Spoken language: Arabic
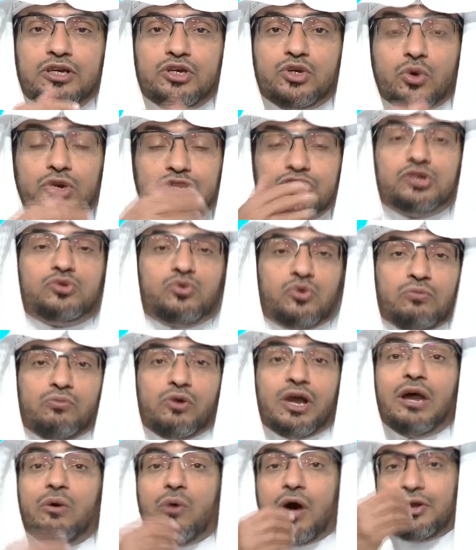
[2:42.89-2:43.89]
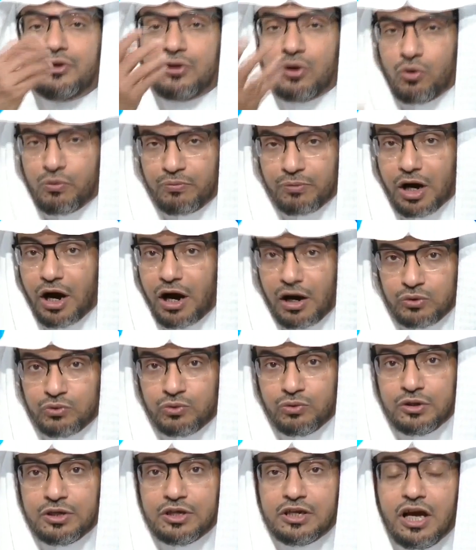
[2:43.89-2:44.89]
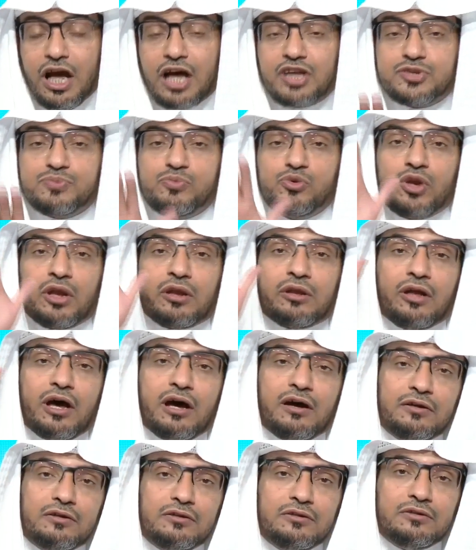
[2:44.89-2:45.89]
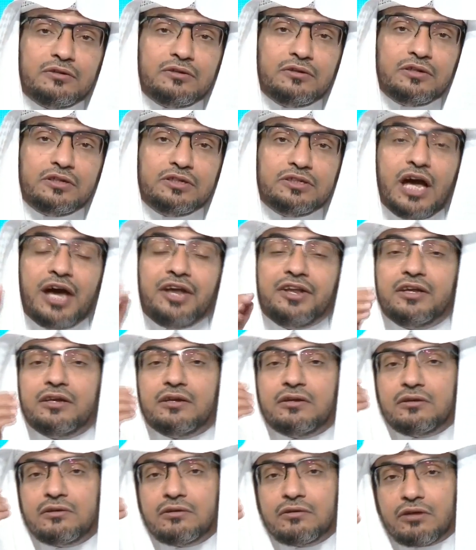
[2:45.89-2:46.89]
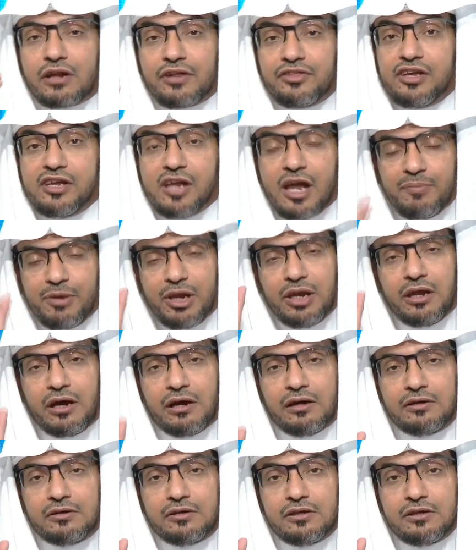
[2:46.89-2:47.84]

يرشدهم ولو أنهم قالوا حسبنا الله يعني رضينا بالله